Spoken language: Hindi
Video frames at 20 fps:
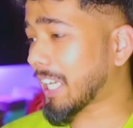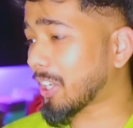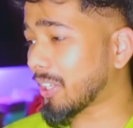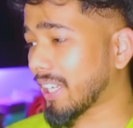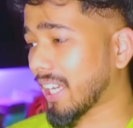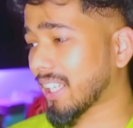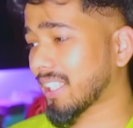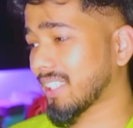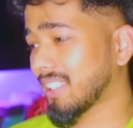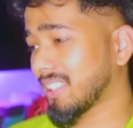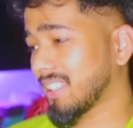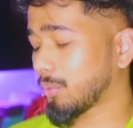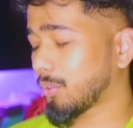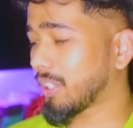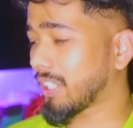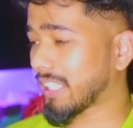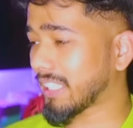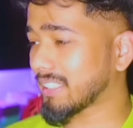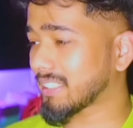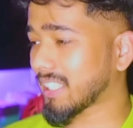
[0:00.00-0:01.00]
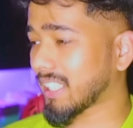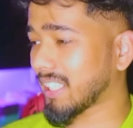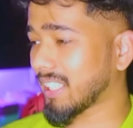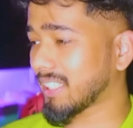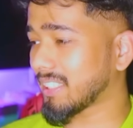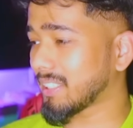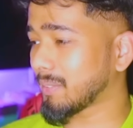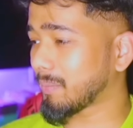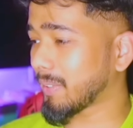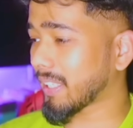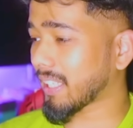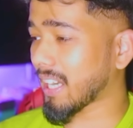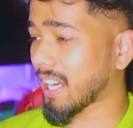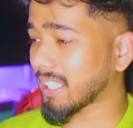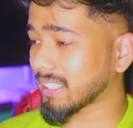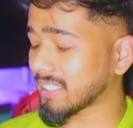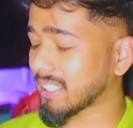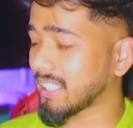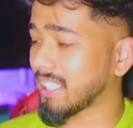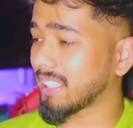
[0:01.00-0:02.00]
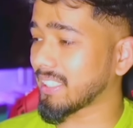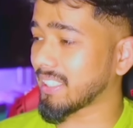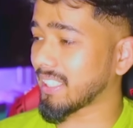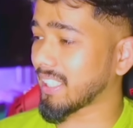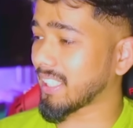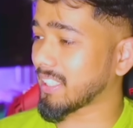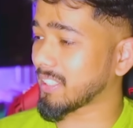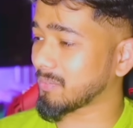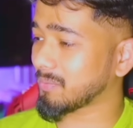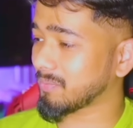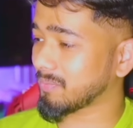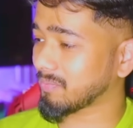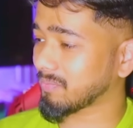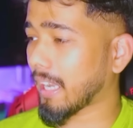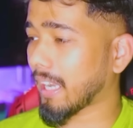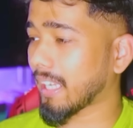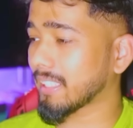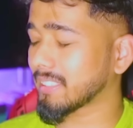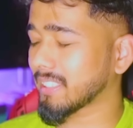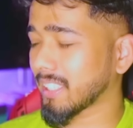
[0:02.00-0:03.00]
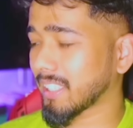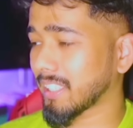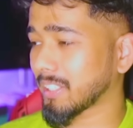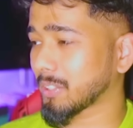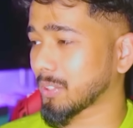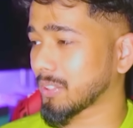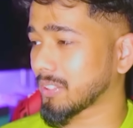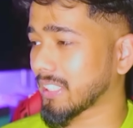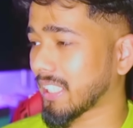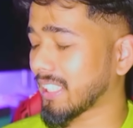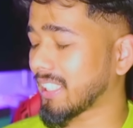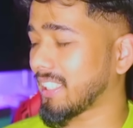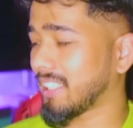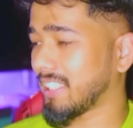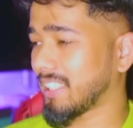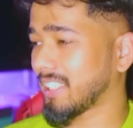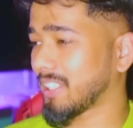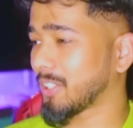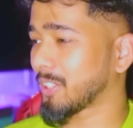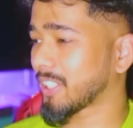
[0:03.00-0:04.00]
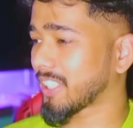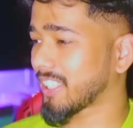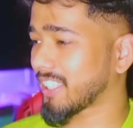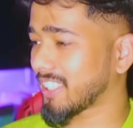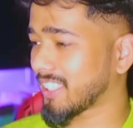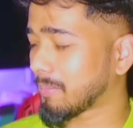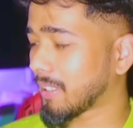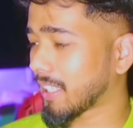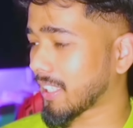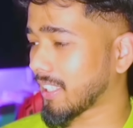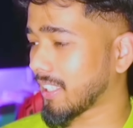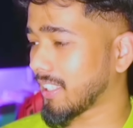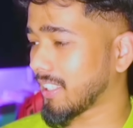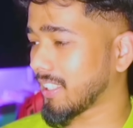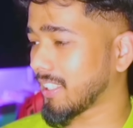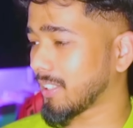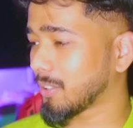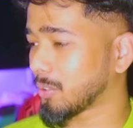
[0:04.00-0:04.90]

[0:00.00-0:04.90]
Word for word: देखो यार वो एक इंसान है जिनपे एक आंच नहीं आन देंगे हम आज आ गए तो जान ले लेंगे और क्या बाकी